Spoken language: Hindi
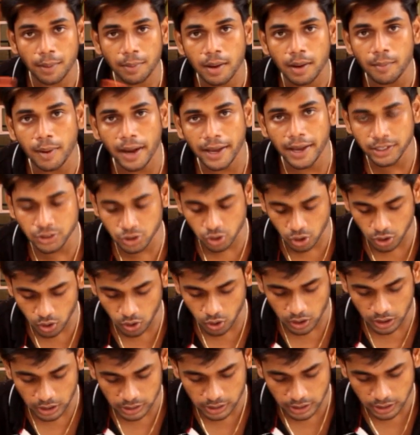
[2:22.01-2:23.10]
आपका बाइक चोरी
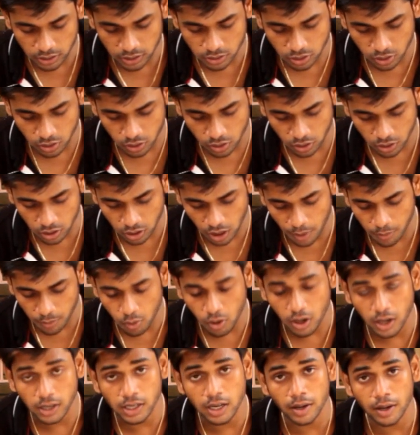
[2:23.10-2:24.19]
हो जाता है सो so,
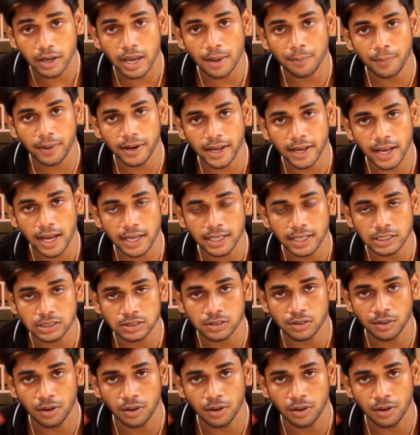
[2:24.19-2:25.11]
आपको करना क्या पड़ेगा इस